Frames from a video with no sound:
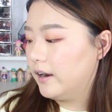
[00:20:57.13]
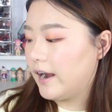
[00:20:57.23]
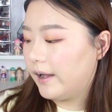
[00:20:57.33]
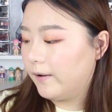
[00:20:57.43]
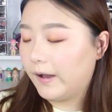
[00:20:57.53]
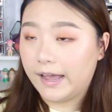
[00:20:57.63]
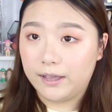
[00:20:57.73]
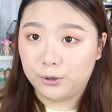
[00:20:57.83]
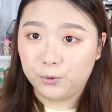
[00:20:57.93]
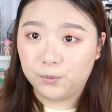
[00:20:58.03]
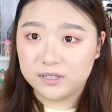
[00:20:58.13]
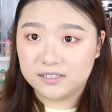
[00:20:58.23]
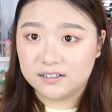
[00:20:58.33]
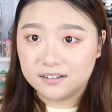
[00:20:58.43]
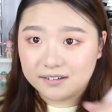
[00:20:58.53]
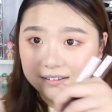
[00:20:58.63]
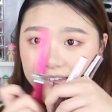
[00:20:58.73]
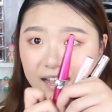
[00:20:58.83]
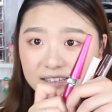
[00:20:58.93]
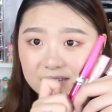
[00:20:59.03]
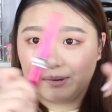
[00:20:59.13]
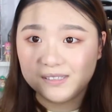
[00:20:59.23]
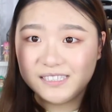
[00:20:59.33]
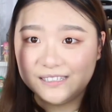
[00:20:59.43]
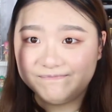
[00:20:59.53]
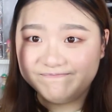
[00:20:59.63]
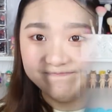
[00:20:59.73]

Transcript: 然后还有我的烫睫毛器。